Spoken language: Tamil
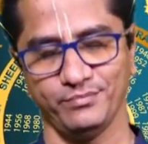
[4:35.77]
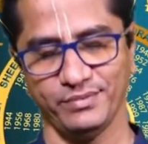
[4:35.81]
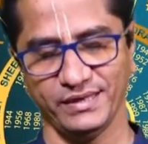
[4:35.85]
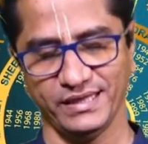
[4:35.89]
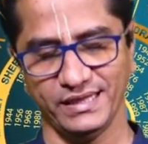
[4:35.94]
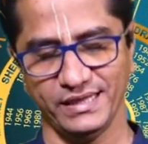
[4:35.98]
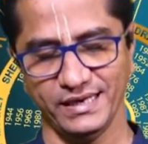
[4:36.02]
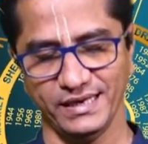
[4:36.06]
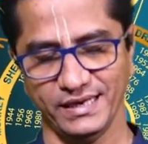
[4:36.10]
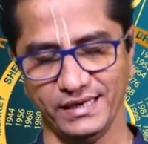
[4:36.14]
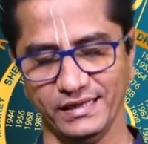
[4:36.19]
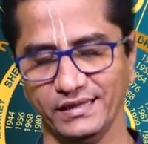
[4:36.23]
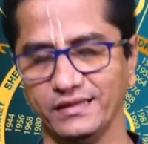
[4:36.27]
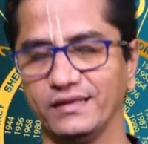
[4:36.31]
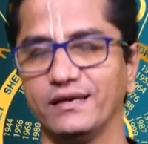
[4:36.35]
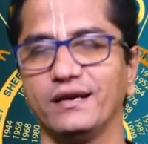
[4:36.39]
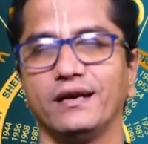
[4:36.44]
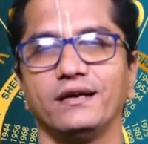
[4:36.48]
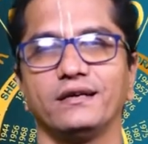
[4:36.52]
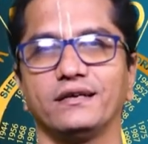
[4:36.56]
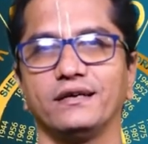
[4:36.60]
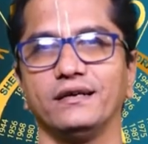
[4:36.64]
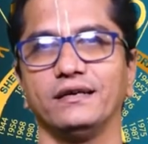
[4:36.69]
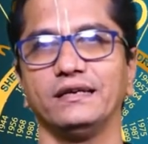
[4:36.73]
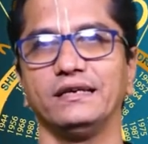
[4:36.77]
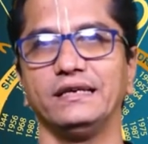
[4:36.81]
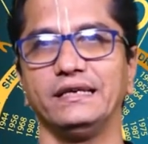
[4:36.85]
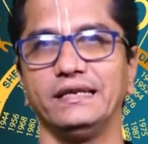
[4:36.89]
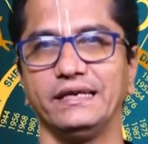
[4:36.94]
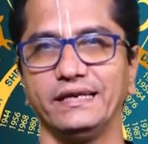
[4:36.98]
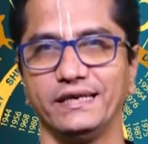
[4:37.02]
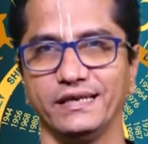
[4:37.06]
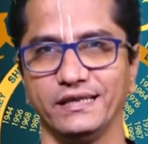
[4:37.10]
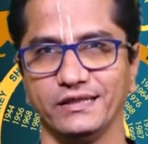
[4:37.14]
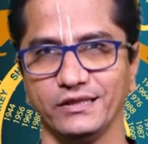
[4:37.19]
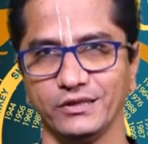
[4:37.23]
பதினைந்து நாட்களில்
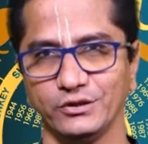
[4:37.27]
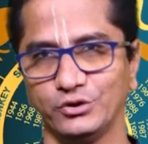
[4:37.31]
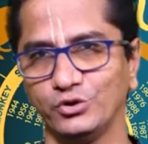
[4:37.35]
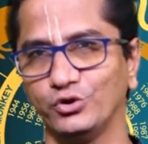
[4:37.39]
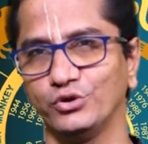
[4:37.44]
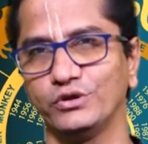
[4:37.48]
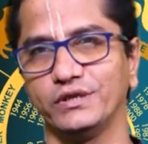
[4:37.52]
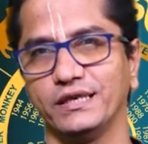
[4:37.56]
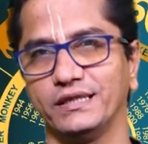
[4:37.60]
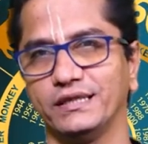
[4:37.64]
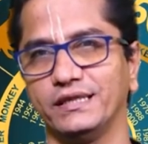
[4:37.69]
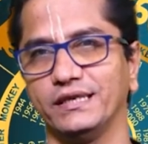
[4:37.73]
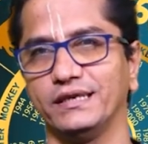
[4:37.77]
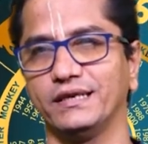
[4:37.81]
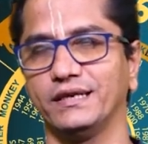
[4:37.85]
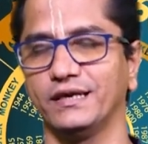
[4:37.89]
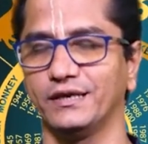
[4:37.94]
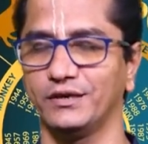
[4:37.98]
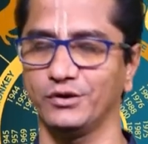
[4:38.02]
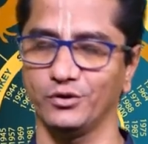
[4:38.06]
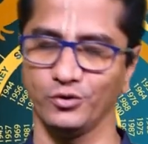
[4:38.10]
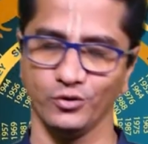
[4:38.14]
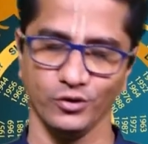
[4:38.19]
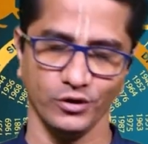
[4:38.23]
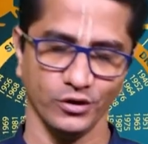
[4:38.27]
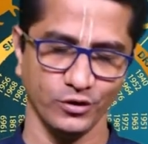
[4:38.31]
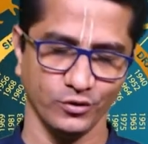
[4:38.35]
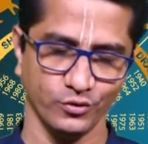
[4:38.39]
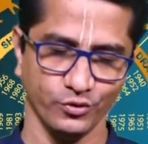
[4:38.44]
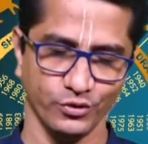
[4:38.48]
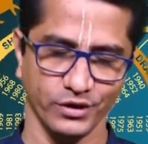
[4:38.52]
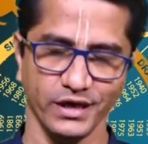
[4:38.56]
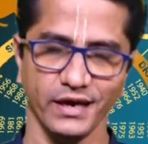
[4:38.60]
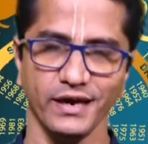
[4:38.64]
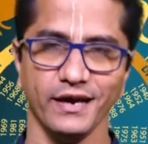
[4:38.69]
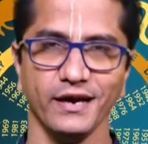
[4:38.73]
நீங்கள் இந்த ஜோதிடத்தை
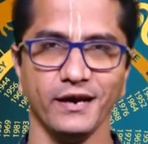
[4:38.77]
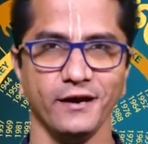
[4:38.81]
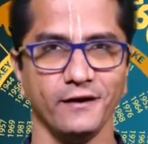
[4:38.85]
கற்றுக்கொள்ளக்கூடிய